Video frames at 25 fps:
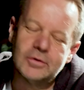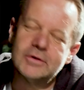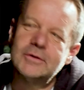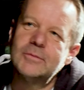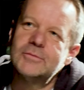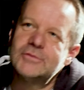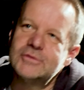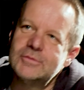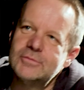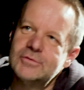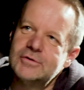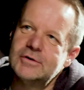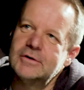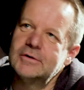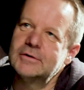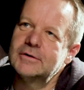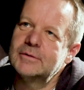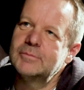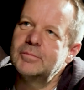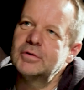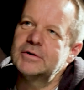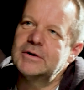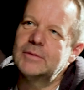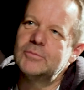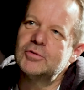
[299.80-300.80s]
potem czymś
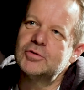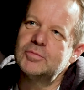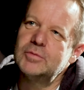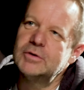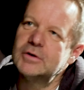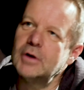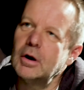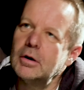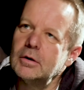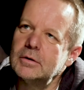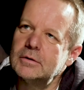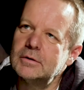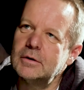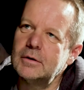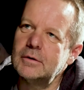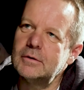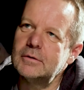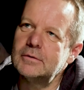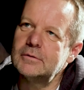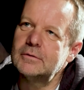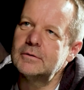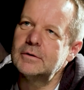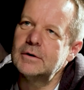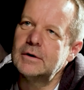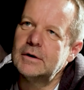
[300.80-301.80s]
innym. Potem już
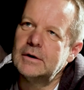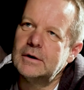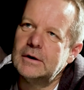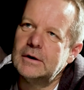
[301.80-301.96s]
Minoltą,